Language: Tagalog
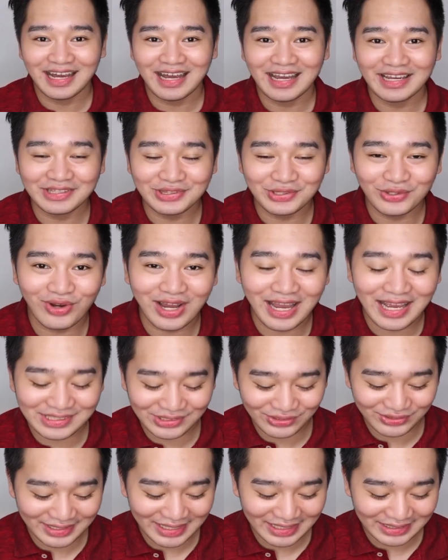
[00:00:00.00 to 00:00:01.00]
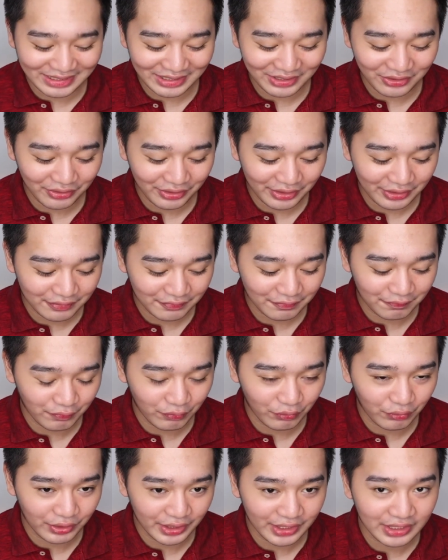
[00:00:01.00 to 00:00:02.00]
I took isotretinoin
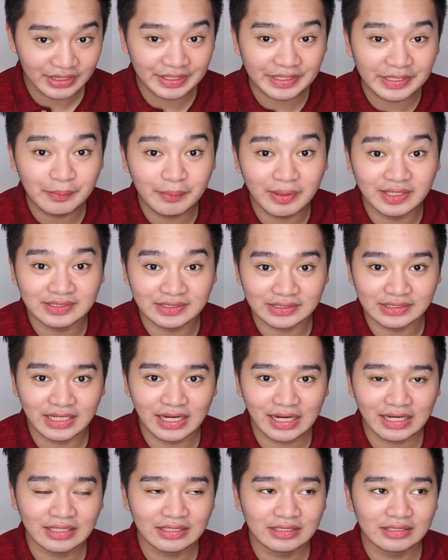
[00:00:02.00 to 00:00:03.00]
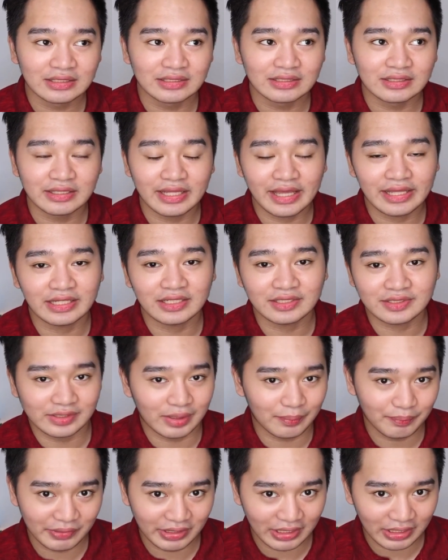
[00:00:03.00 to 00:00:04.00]
for 3 months lang. Then,
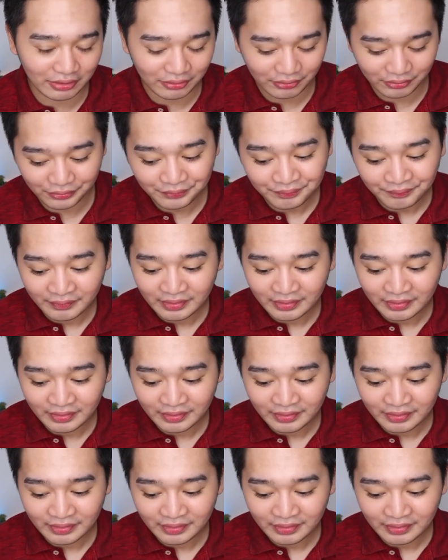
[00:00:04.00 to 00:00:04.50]
nag-stop na ako.